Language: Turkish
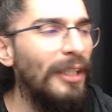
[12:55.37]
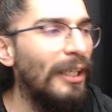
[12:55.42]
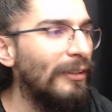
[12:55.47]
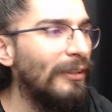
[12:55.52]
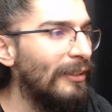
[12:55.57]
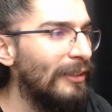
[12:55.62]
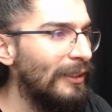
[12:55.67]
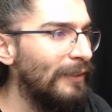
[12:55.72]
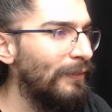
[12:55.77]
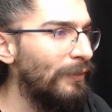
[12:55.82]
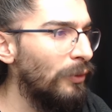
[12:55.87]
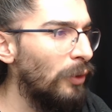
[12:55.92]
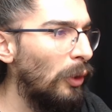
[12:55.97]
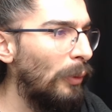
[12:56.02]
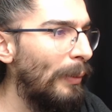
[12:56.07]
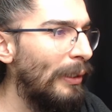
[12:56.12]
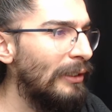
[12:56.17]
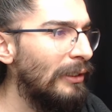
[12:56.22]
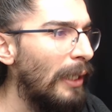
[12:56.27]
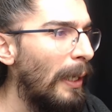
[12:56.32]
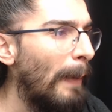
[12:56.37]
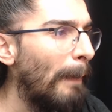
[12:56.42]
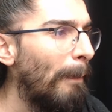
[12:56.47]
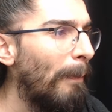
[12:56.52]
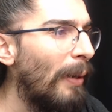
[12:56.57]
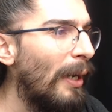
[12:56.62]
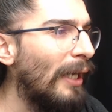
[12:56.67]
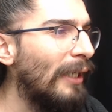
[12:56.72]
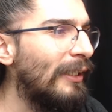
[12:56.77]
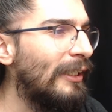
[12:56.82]
zaten sıfır olmaz.
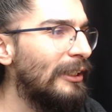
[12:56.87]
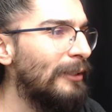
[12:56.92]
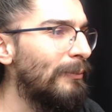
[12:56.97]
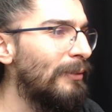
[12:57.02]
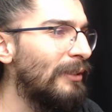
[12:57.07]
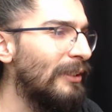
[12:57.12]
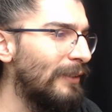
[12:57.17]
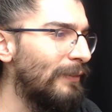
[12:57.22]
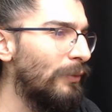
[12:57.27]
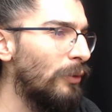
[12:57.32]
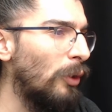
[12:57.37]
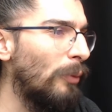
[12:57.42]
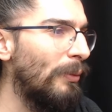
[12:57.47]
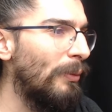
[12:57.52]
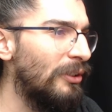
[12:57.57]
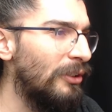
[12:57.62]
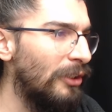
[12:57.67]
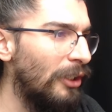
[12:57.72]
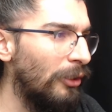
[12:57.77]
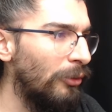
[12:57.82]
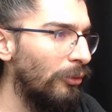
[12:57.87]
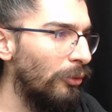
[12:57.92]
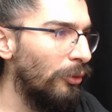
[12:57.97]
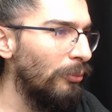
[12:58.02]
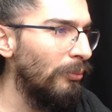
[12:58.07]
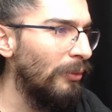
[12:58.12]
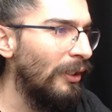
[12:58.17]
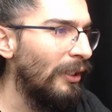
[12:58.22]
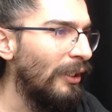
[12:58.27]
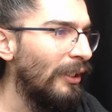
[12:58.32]
Pay kısmının sıfır olmasını
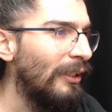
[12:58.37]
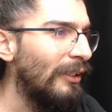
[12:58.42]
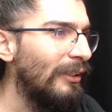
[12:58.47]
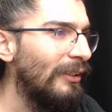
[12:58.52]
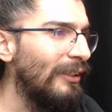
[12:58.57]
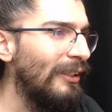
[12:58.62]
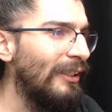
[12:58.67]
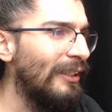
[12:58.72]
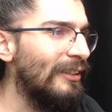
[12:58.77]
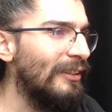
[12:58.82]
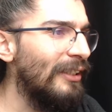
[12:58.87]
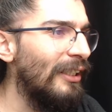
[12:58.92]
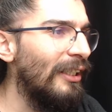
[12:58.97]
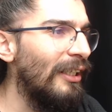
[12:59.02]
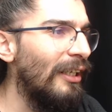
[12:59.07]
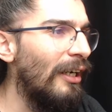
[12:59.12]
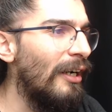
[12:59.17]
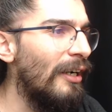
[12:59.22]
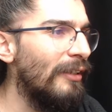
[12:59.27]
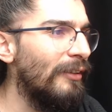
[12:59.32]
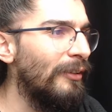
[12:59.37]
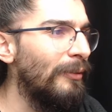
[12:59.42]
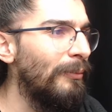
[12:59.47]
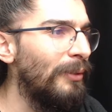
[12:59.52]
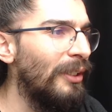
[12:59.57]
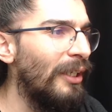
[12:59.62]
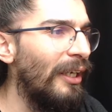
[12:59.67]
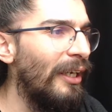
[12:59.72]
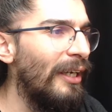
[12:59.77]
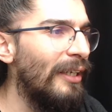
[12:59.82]
arıyorum. x kare artı
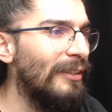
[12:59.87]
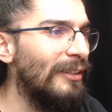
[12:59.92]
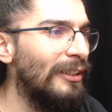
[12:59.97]
1 eğer